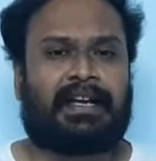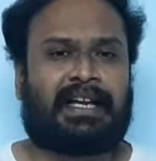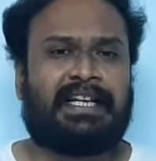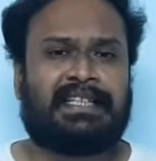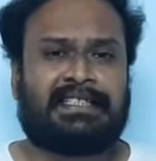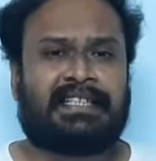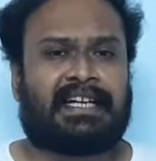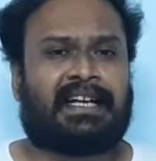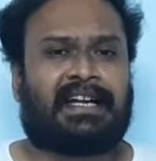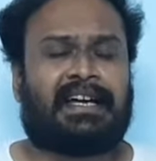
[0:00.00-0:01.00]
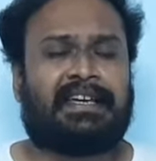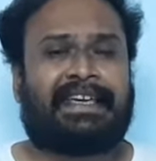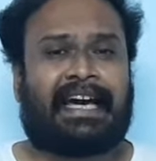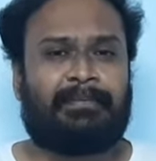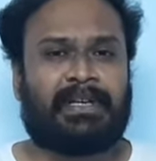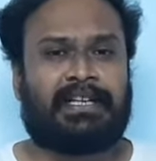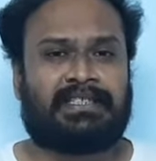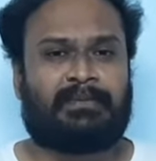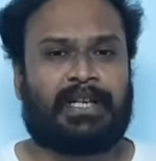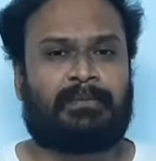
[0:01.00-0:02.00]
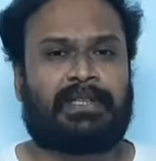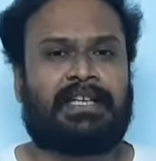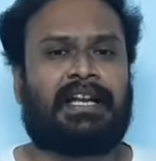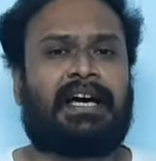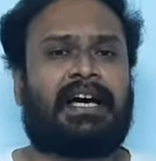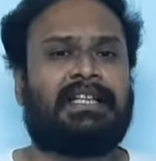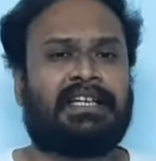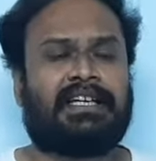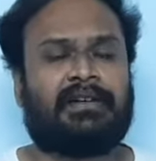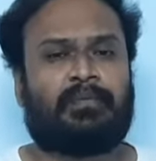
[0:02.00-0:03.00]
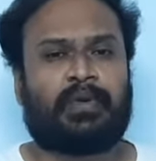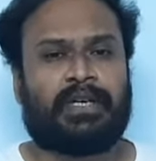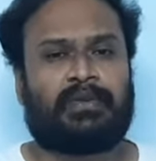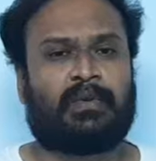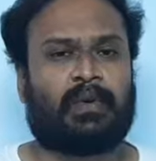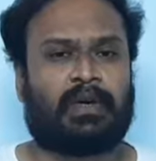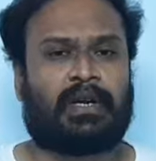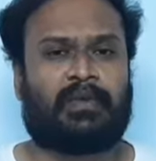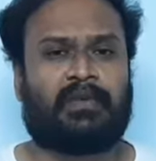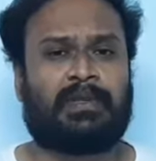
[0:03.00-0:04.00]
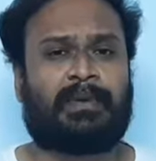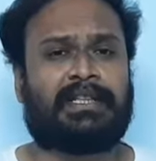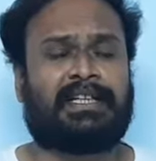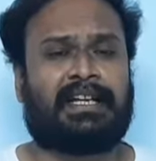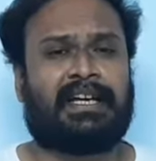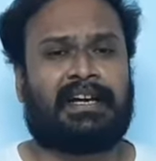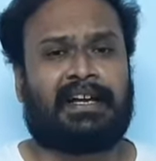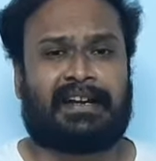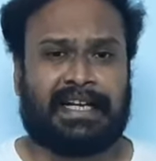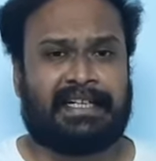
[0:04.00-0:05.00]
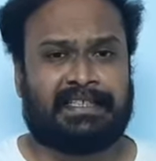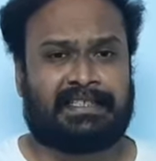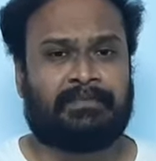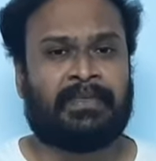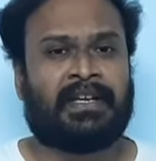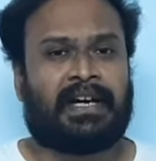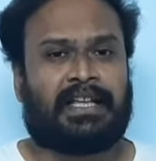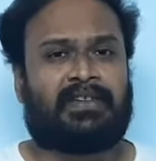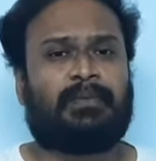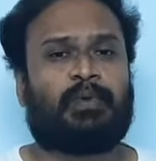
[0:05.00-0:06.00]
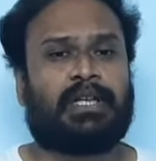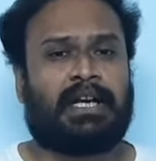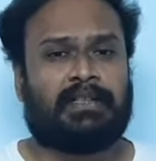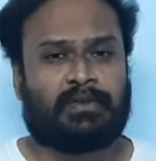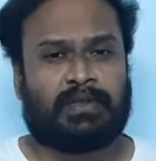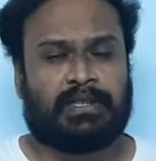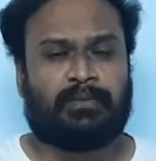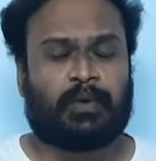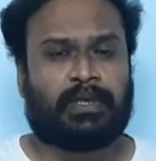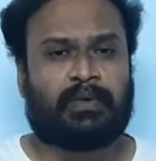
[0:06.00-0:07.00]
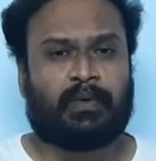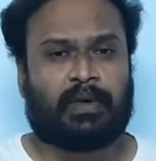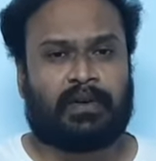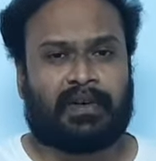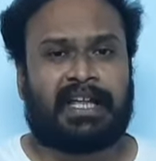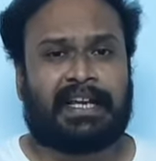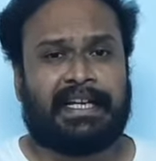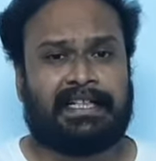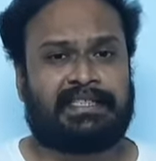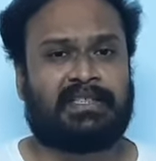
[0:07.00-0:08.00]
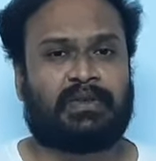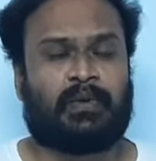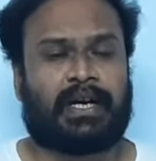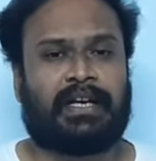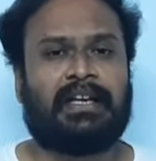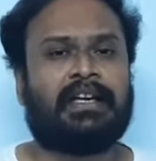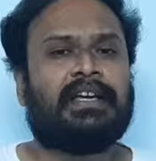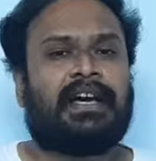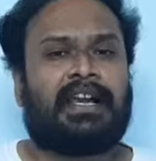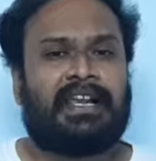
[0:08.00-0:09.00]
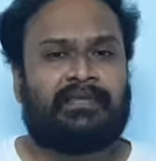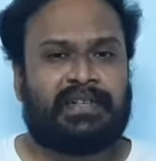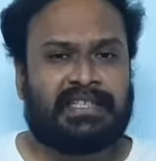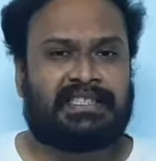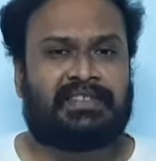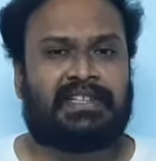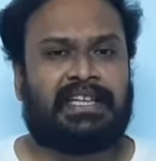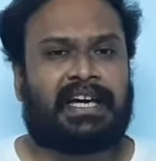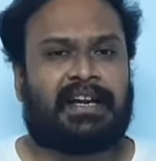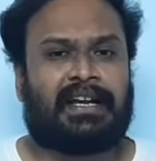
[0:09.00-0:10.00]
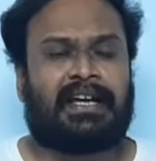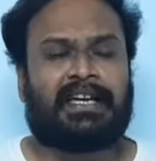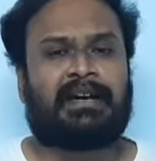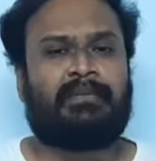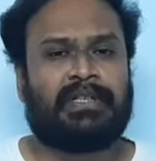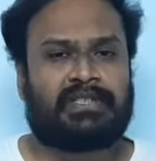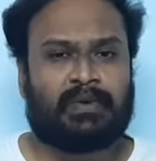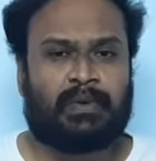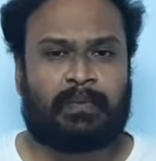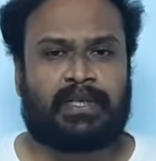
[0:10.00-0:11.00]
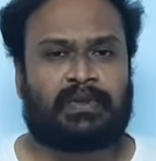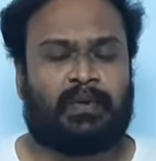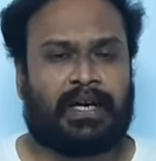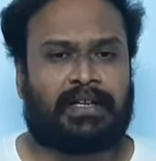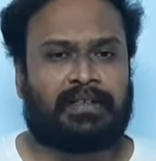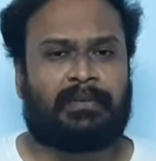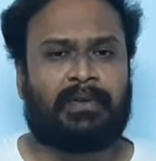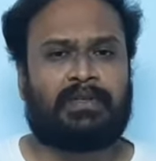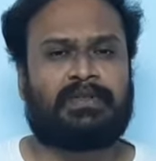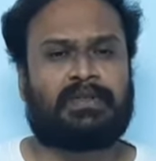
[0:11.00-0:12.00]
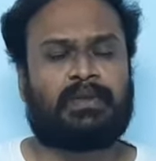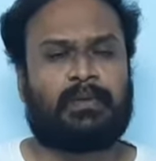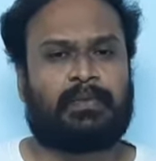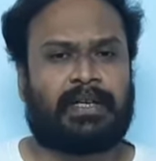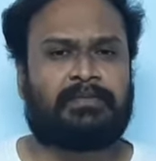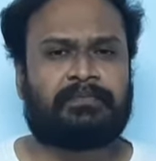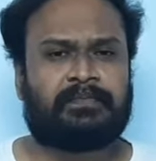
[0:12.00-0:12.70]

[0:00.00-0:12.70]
ரைட்டிஸ்ட்னா என்னென்னா கேபிட்டலிசம் இருக்குது பார்த்தீங்களா அதுக்கு முக்கியத்துவம் கொடுக்குறவங்க வந்து பார்த்தீங்கன்னா ரைட்டிஸ்ட் அதாவது முதலாளித்துவத்துக்கு முக்கியத்துவம் கொடுக்குறவங்கள ரைட்டிஸ்ட்னு சொல்லுவாங்க லெஃப்டிஸ்ட் வந்து யாருன்னா கம்யூனிஸ்ட் குரூப்பை சொல்லுவாங்க கம்யூனிஸ்ட் குரூப்னா